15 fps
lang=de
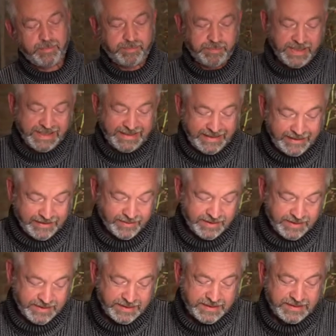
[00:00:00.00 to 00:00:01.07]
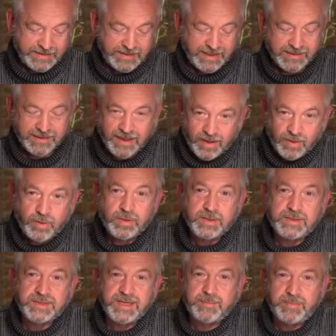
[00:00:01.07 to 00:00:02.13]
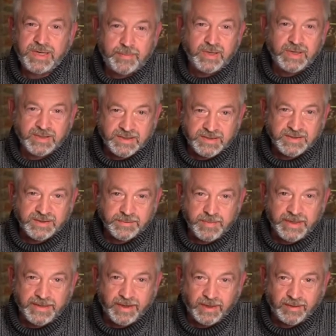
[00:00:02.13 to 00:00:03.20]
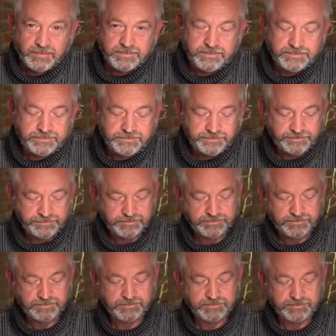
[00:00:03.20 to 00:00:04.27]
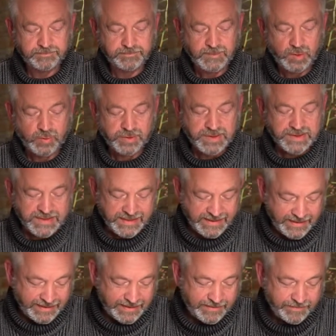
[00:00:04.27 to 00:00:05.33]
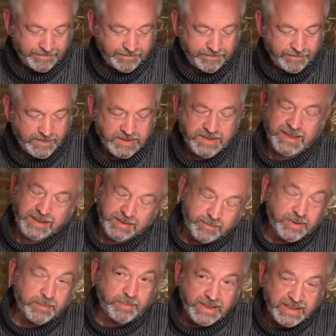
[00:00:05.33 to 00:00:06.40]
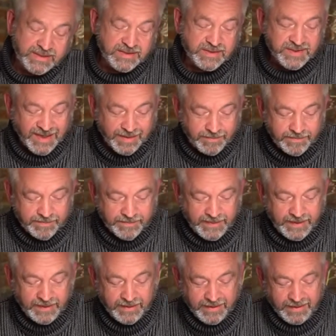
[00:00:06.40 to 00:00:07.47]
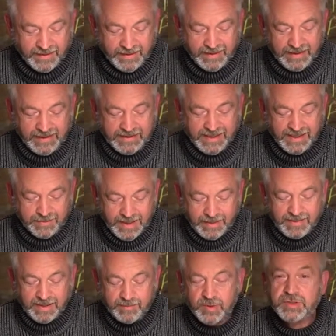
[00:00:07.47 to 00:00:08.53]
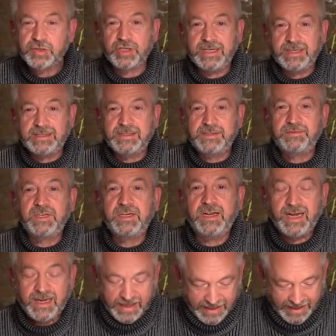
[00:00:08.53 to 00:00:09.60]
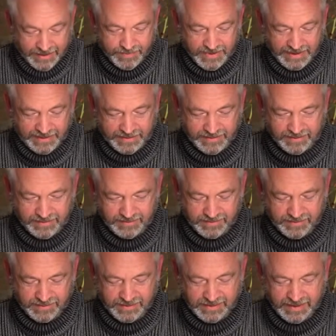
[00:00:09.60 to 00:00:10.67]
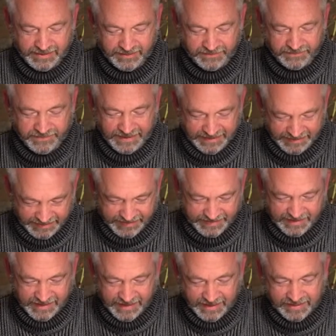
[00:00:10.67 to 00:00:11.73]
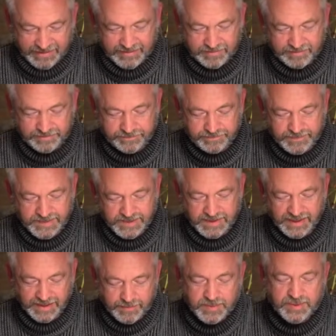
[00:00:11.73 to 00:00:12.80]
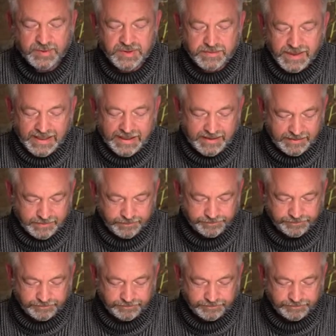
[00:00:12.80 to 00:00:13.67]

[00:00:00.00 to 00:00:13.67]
B, und das ist sehr traurig, sein Papa ist nicht mehr da. Und C, das hängt mit B zusammen, seine Mama muss schrecklich viel arbeiten und hat wenig Zeit. Sie leben zu zweit.